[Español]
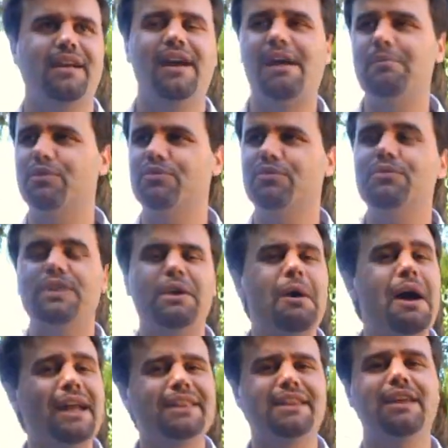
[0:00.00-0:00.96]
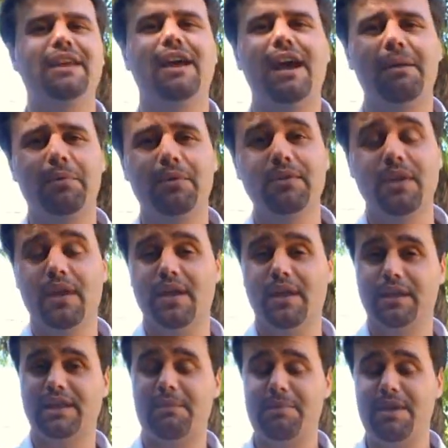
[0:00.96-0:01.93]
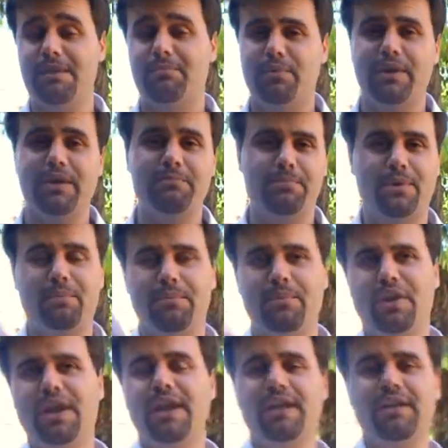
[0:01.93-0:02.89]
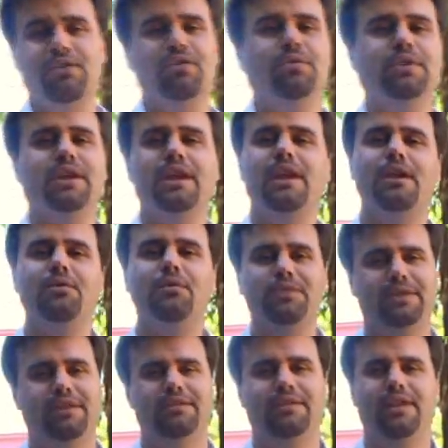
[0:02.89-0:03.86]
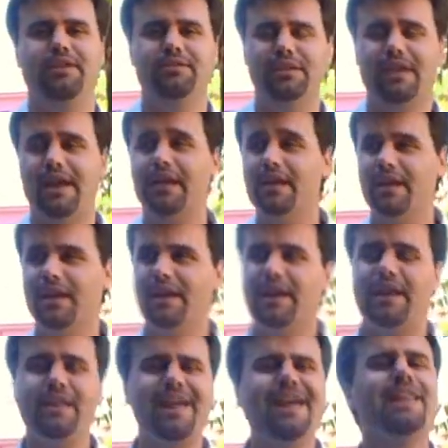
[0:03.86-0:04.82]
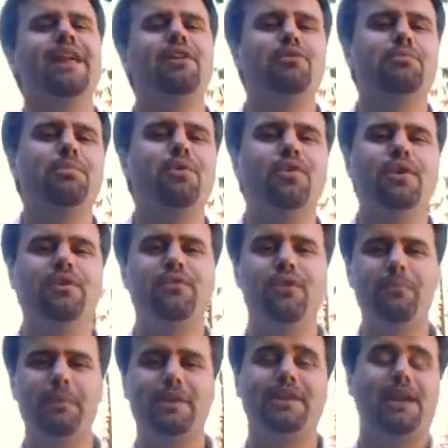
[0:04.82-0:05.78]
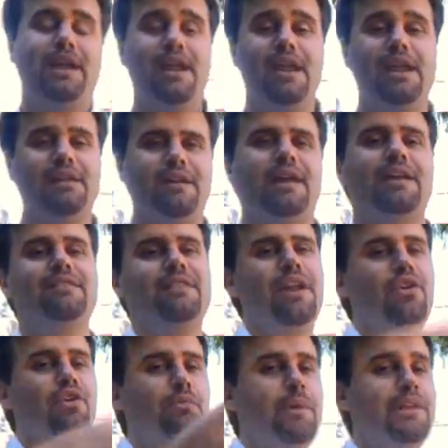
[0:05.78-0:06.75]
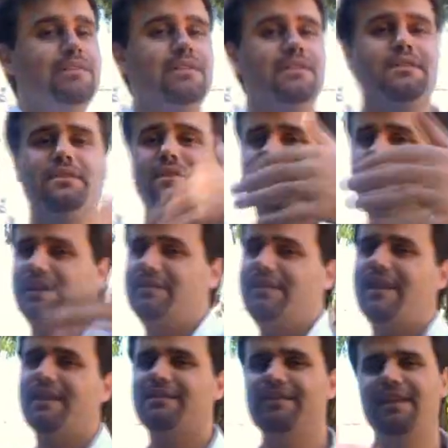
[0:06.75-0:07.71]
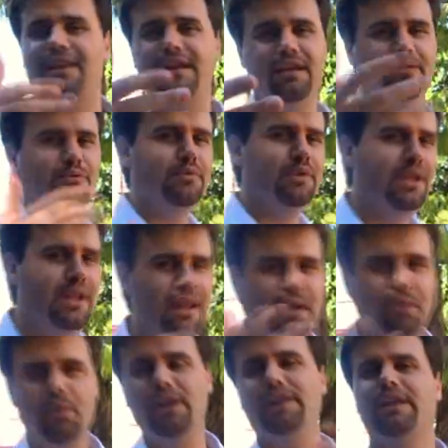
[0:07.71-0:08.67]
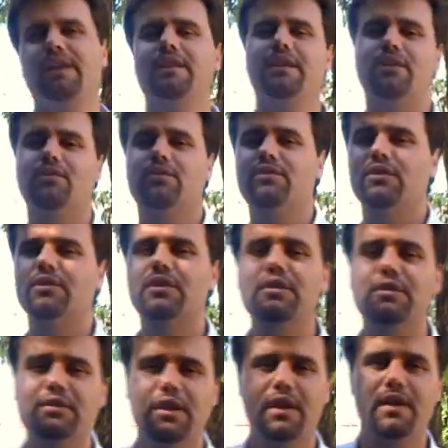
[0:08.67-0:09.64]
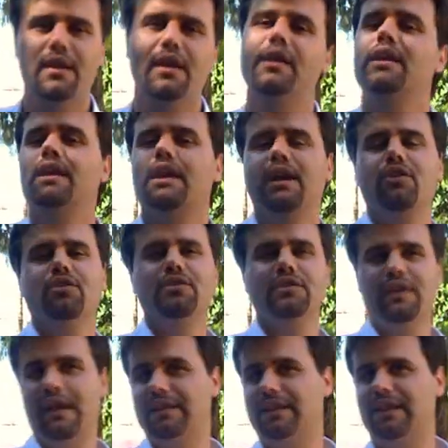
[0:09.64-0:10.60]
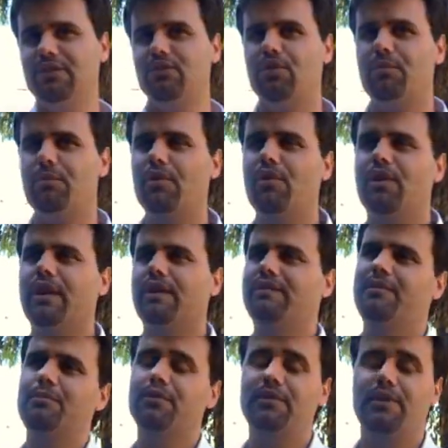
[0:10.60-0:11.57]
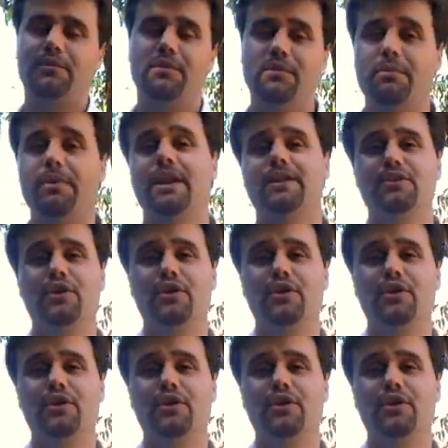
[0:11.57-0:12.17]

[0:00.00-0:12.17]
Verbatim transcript: hagamos un debate, digamos. También pueden proponer lo que a ustedes les gusta hacer, o sea, la darle un poco de forma a este canal, hacer algo más que sea así, un ida y vuelta entre nosotros y que no sea tanto como lo que hacemos en uno para